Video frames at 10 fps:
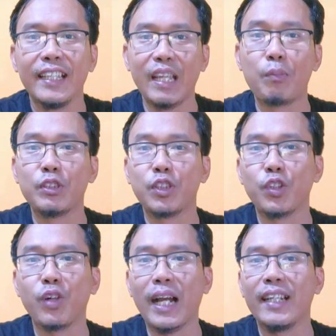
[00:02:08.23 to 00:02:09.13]
Ia
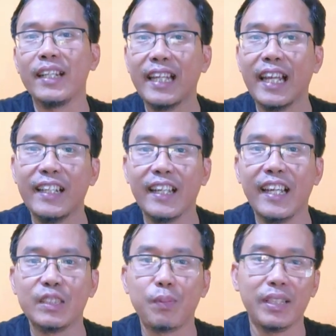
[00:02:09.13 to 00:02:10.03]
mencontohkan
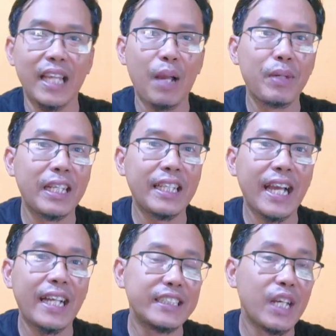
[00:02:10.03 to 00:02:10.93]
negara-negara seperti Amerika,